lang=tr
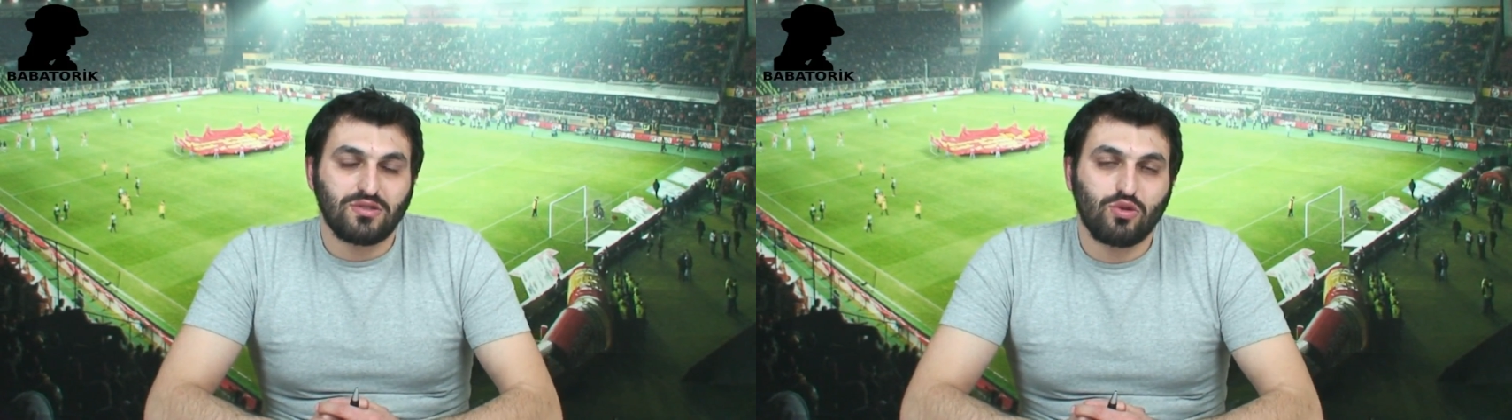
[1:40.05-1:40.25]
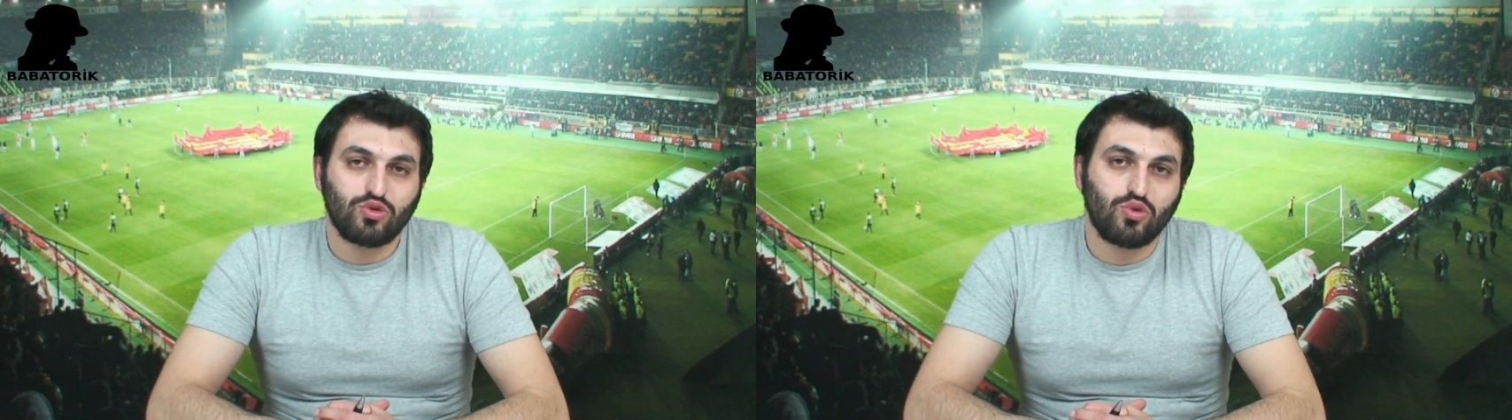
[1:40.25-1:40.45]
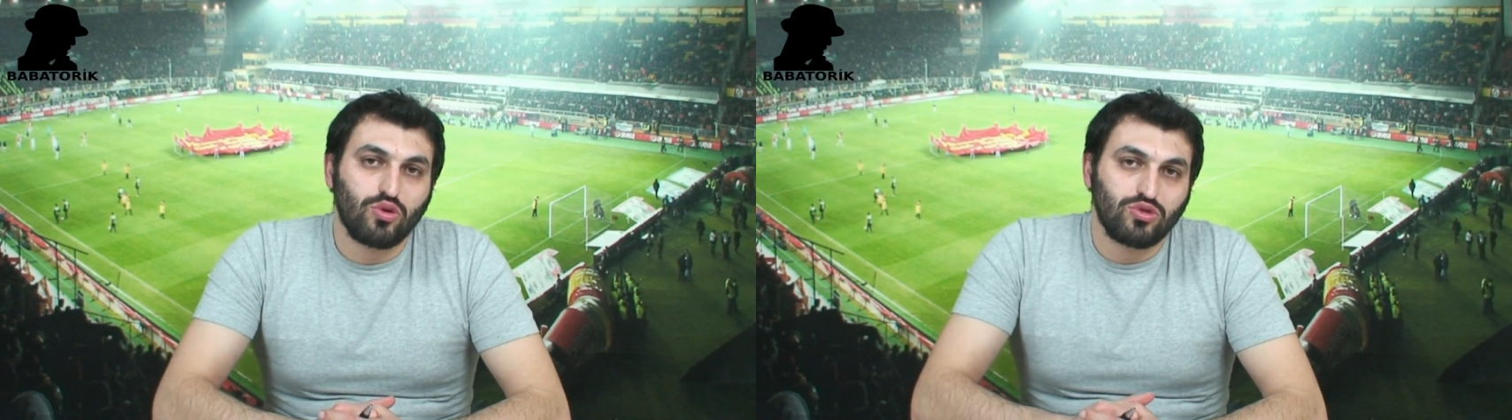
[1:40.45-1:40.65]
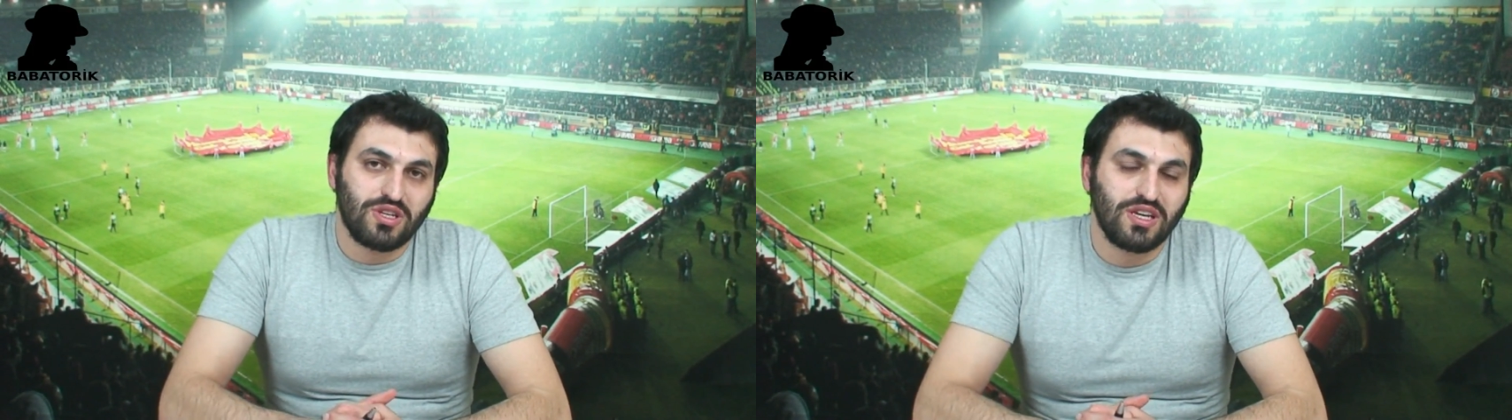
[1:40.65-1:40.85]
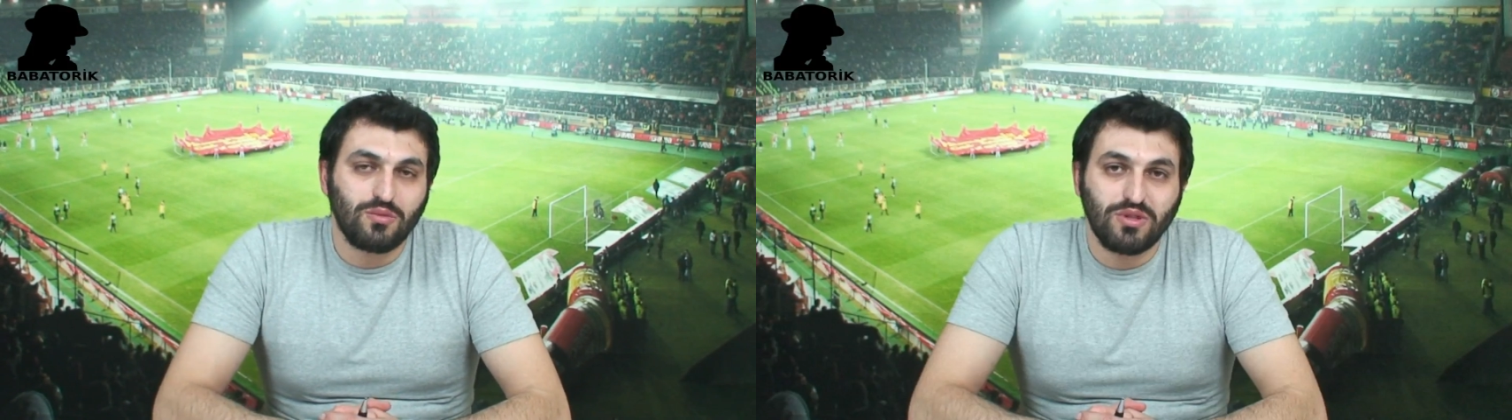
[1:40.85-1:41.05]
İskoç
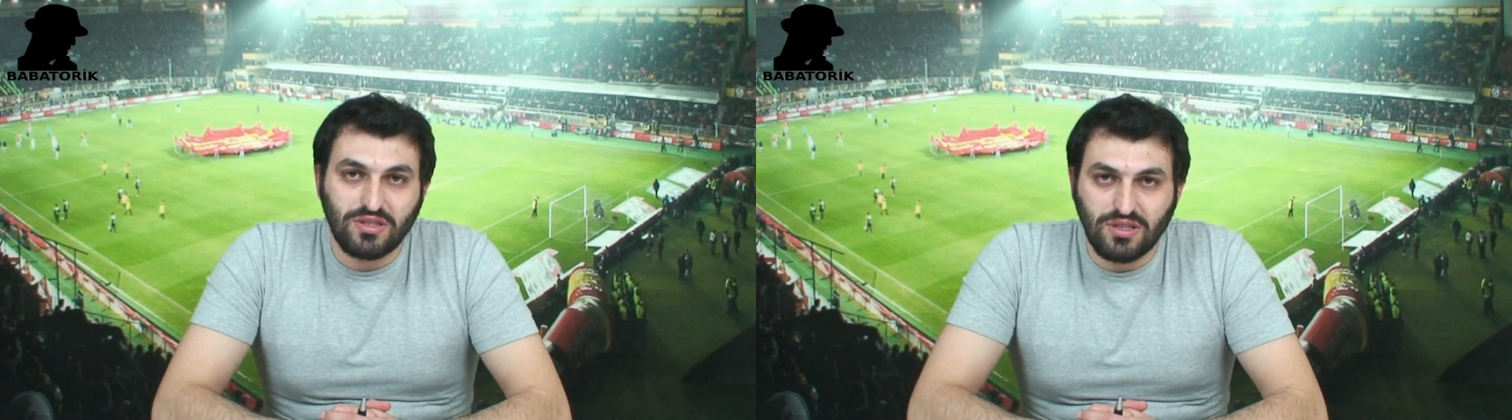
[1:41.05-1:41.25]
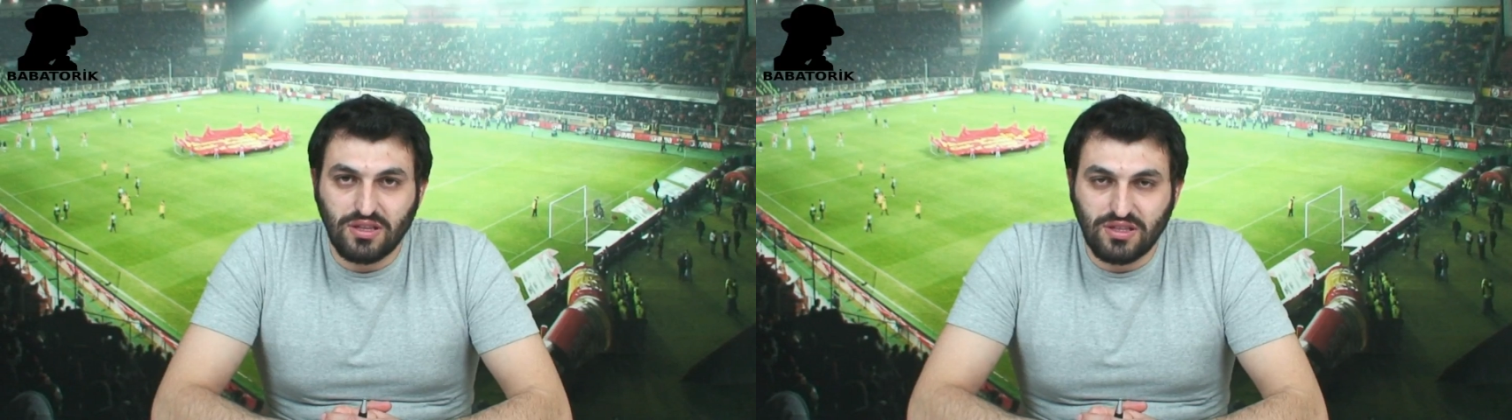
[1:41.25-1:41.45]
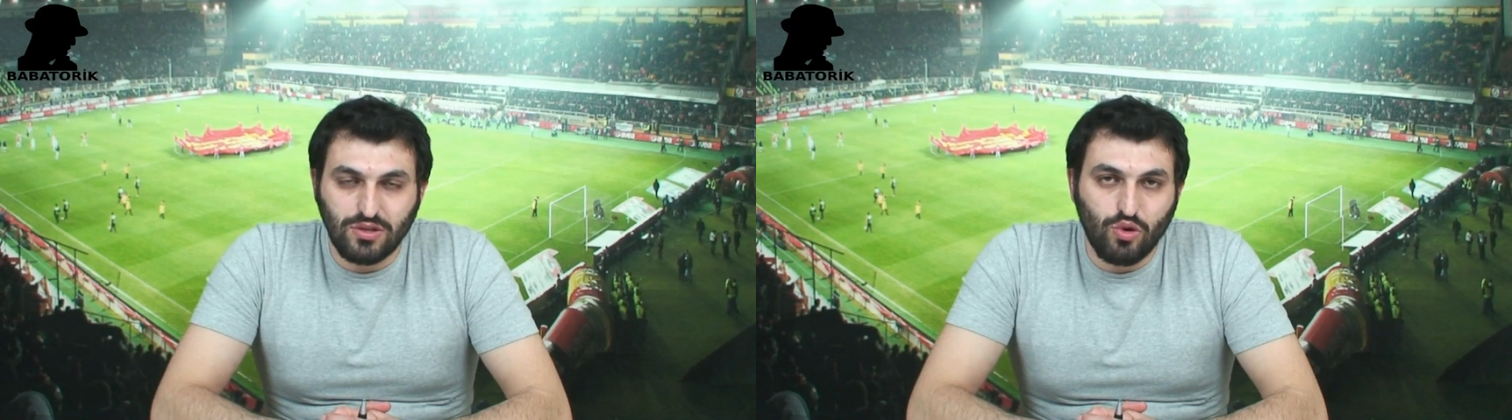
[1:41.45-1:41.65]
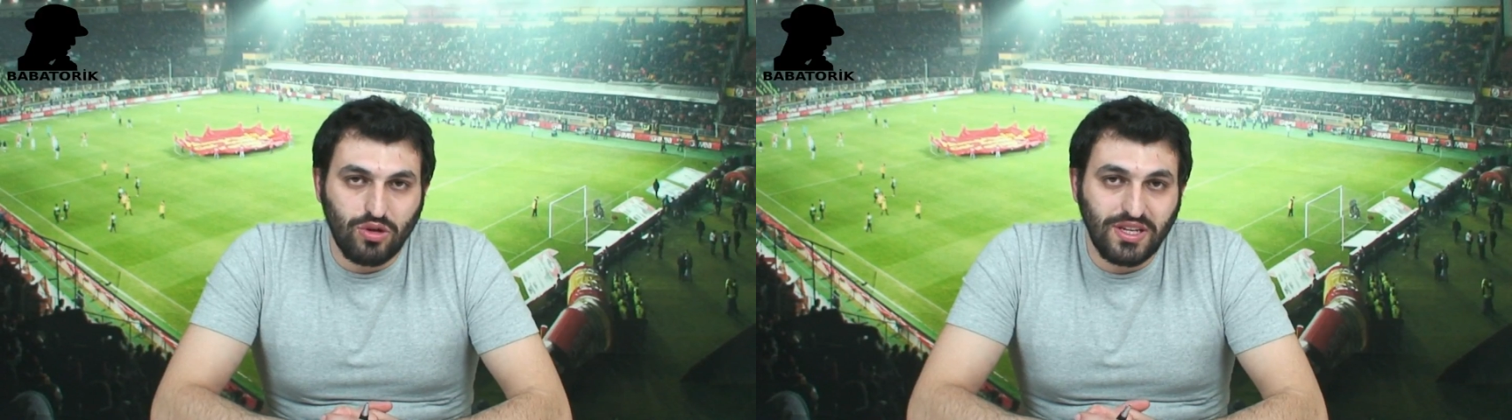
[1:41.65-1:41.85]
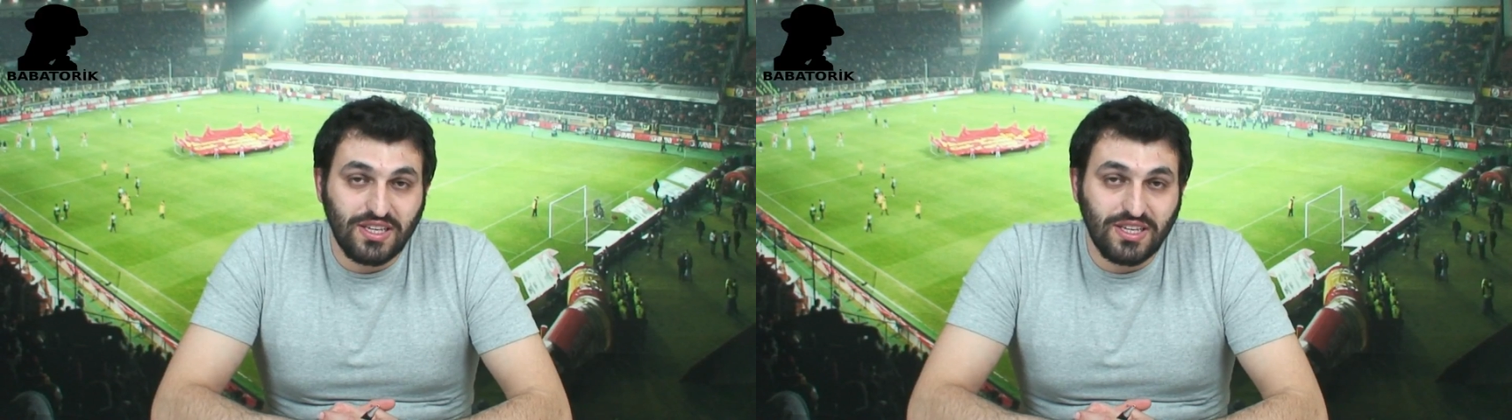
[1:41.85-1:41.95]
golcü Kenny Miller'ın attığı golle